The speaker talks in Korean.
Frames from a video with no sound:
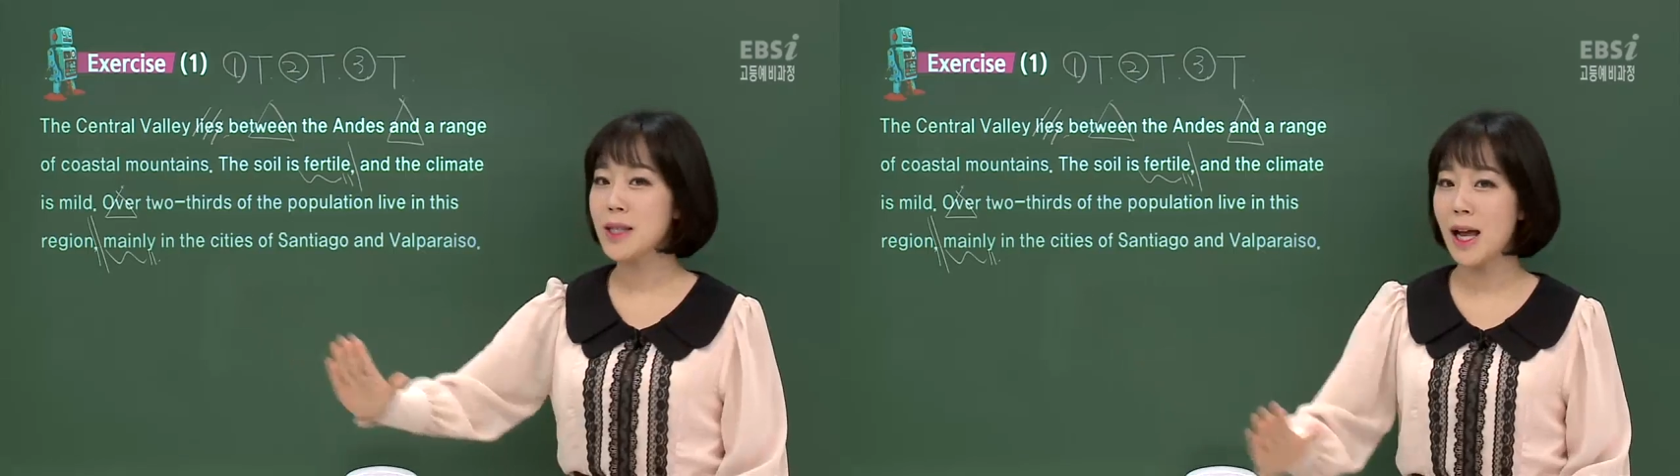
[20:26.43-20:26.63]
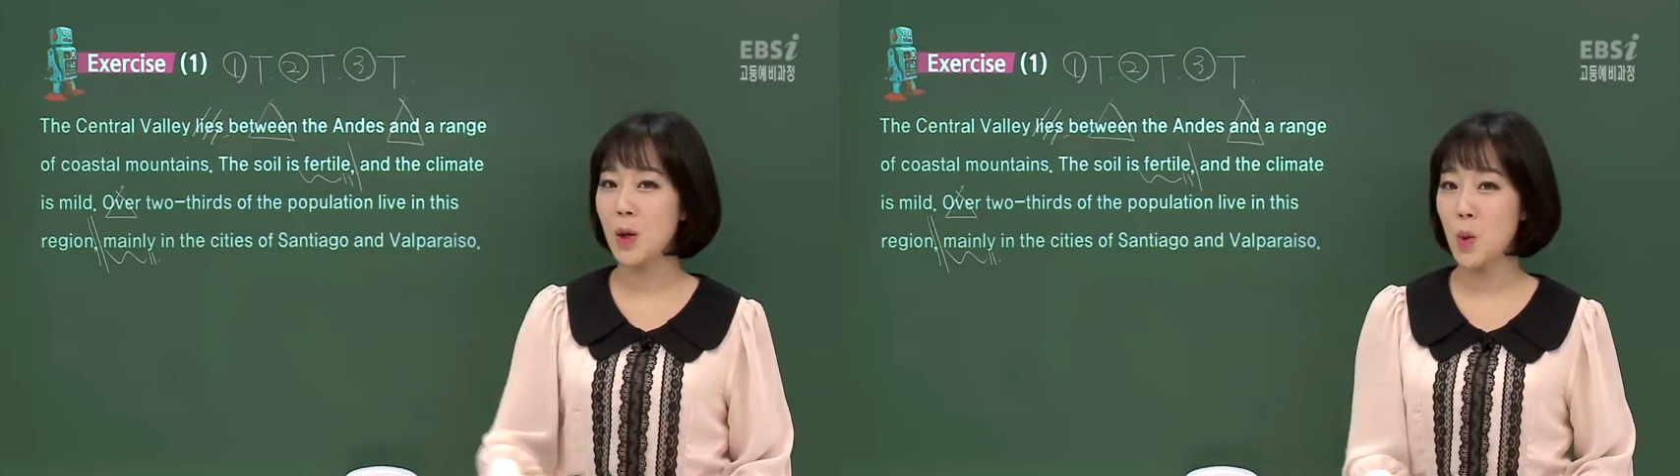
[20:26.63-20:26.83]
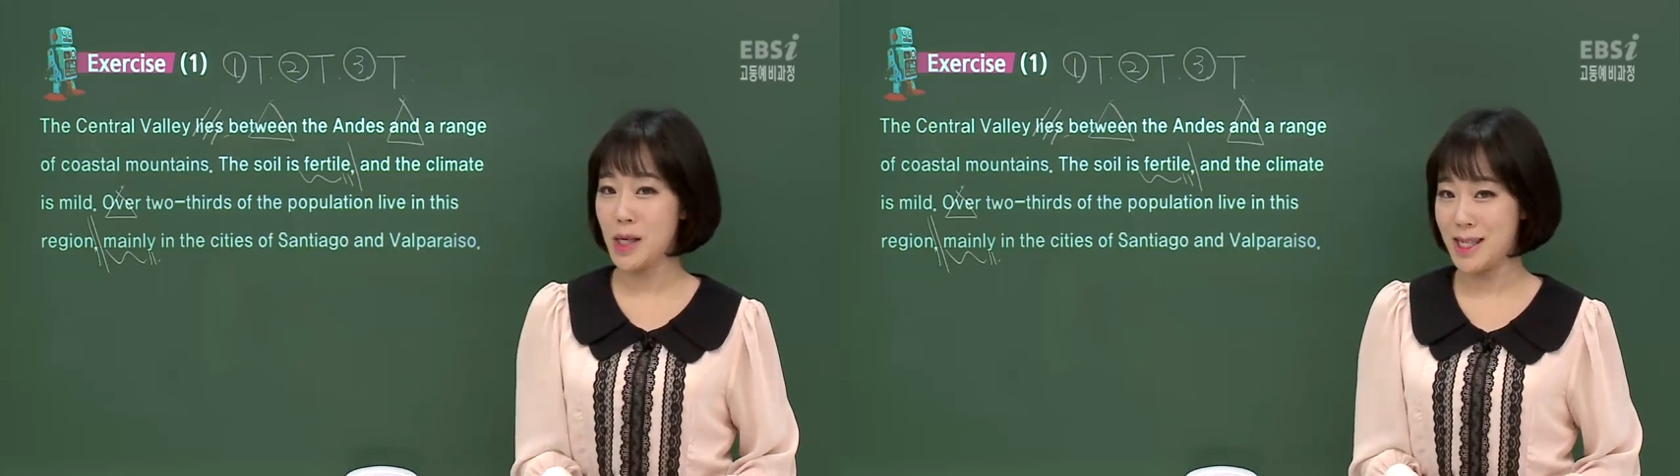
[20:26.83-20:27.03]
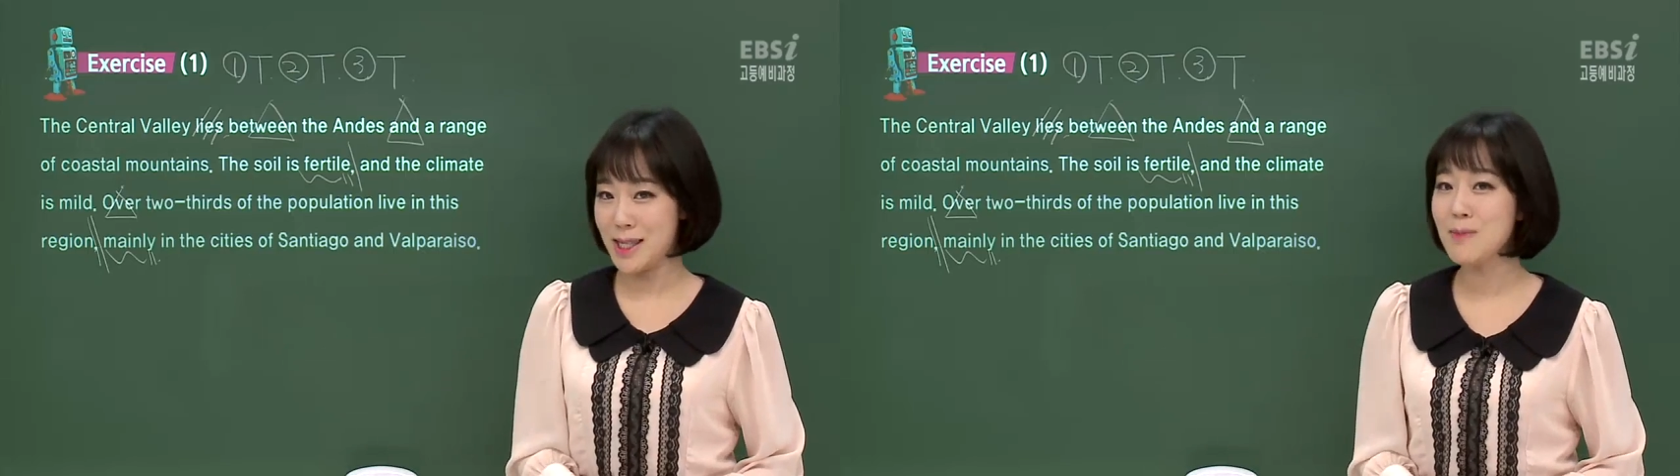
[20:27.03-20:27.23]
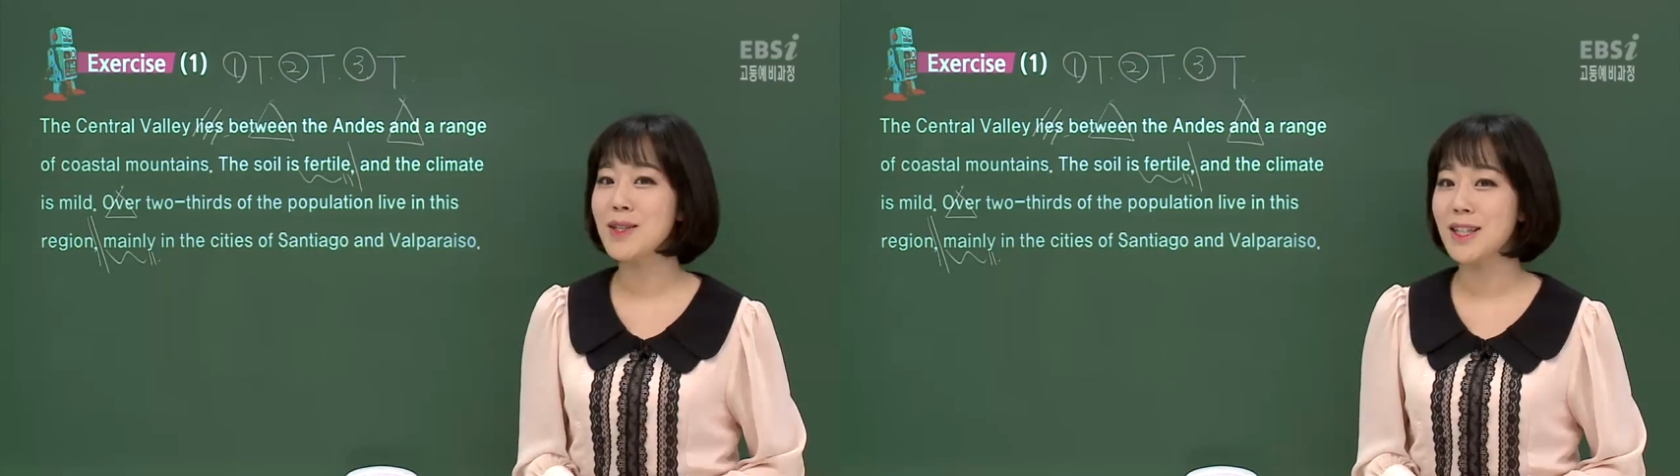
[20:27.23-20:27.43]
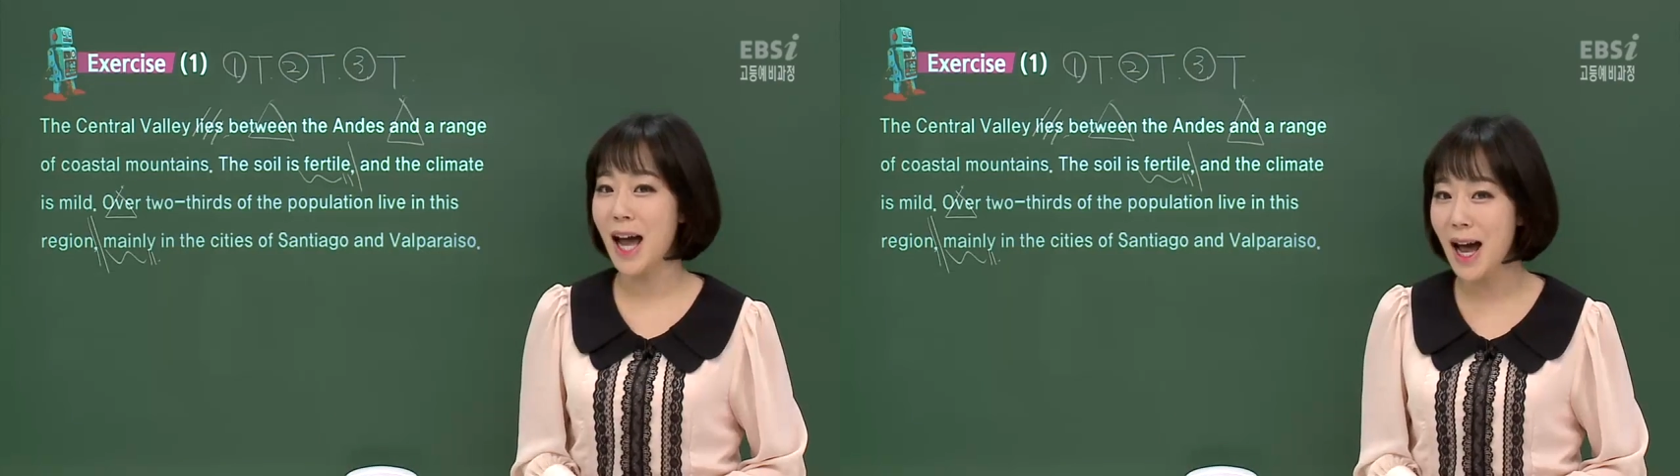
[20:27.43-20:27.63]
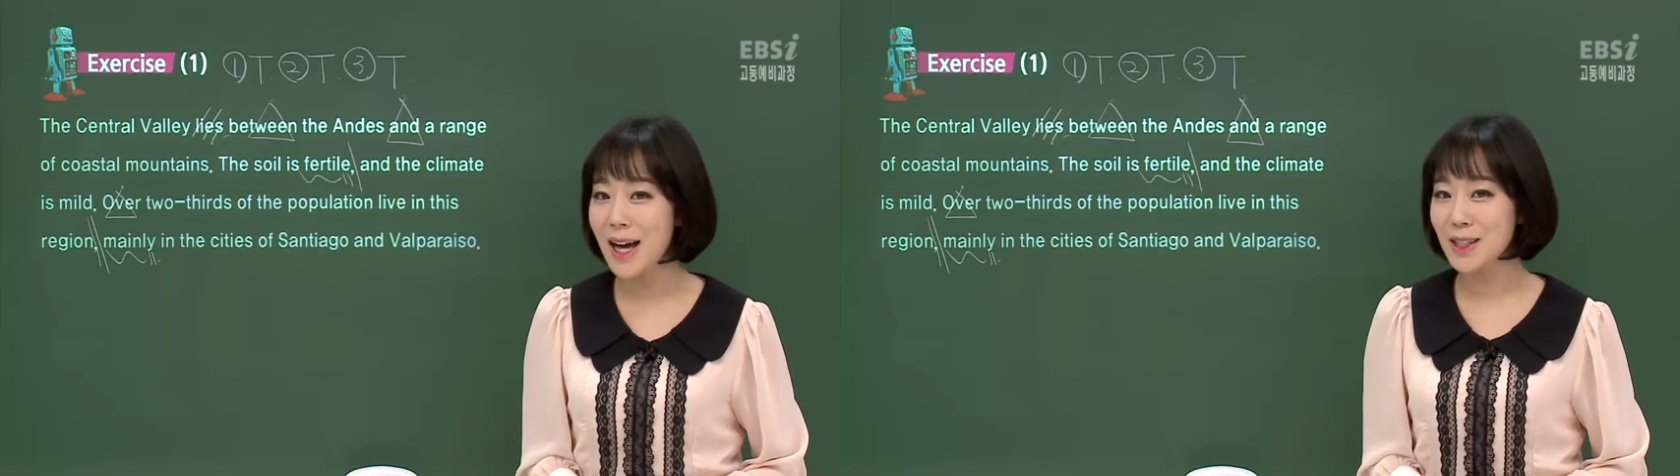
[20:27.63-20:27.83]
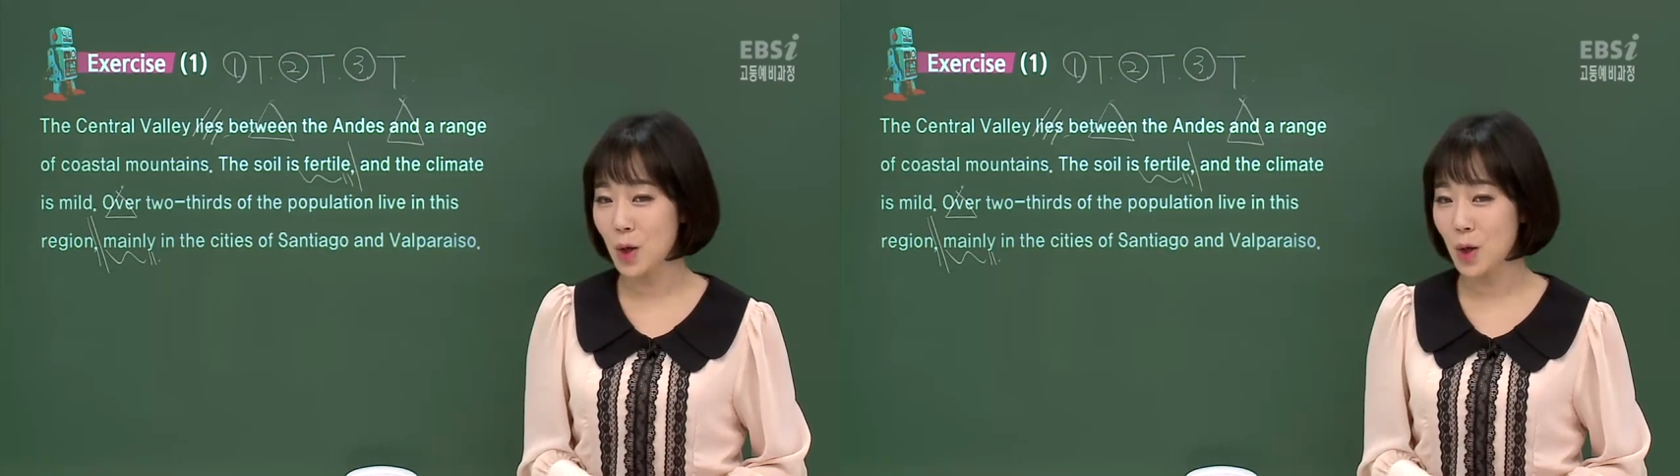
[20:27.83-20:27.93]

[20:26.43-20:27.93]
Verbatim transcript: 살고 있습니다.